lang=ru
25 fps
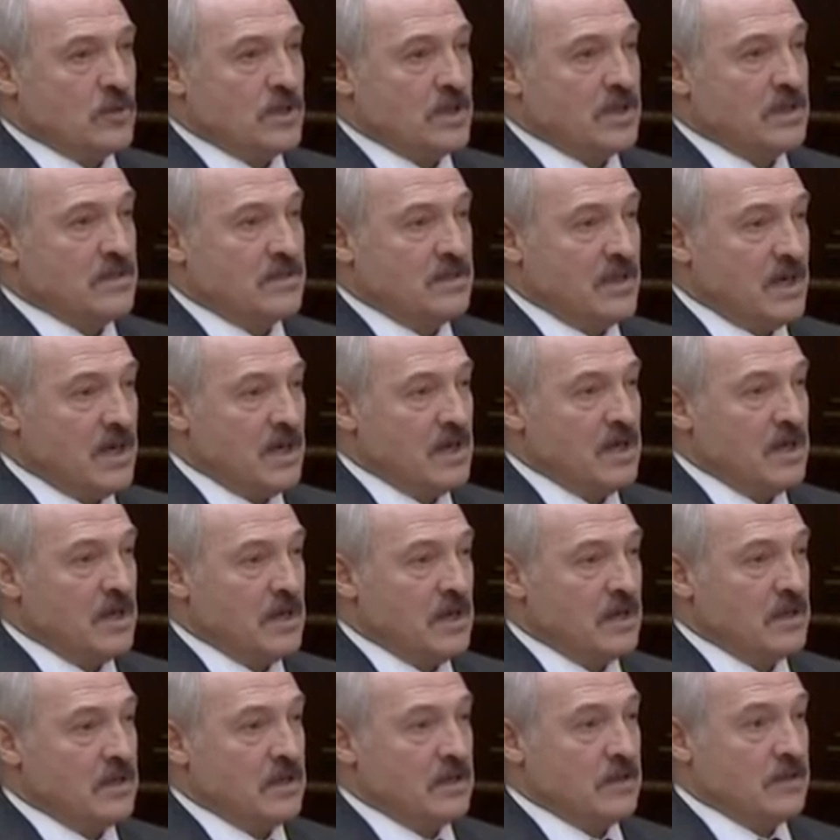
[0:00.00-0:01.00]
Точка
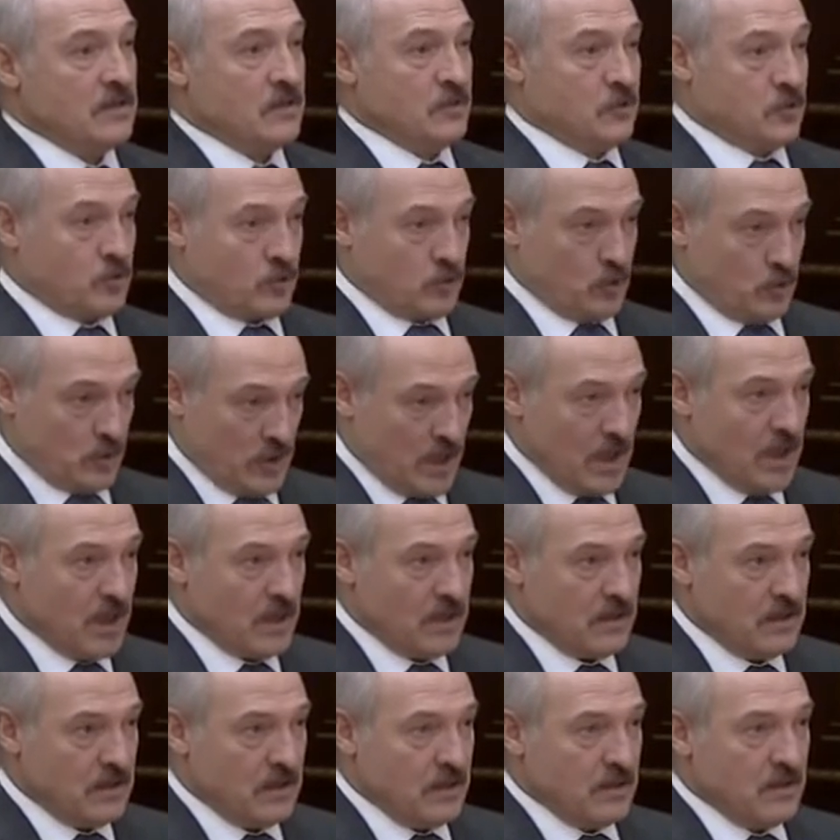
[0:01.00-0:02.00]
зрения
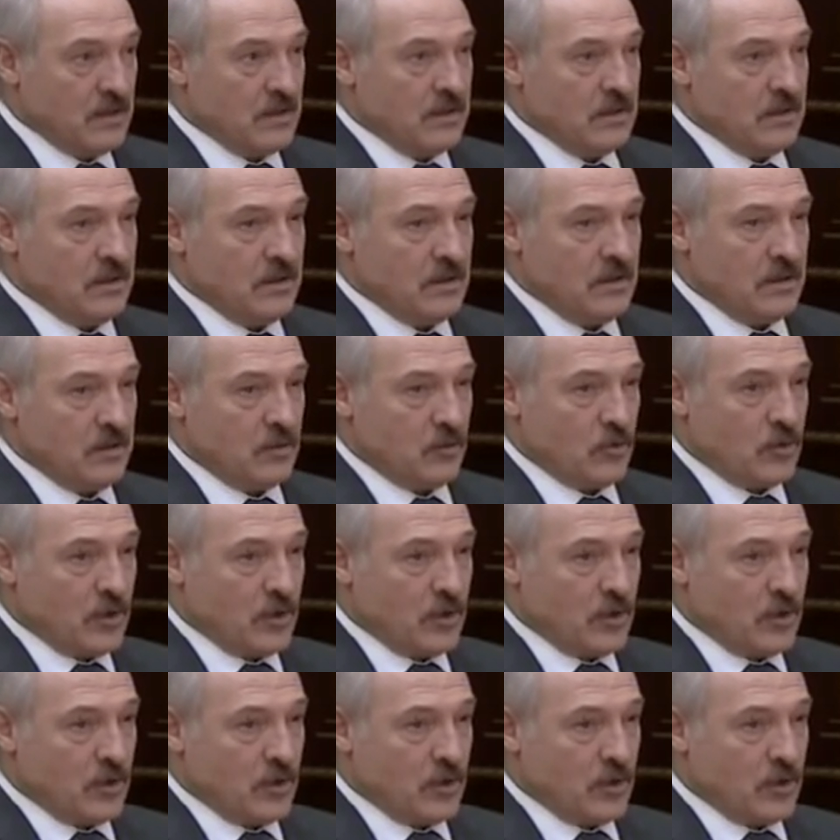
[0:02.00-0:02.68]
суда, э,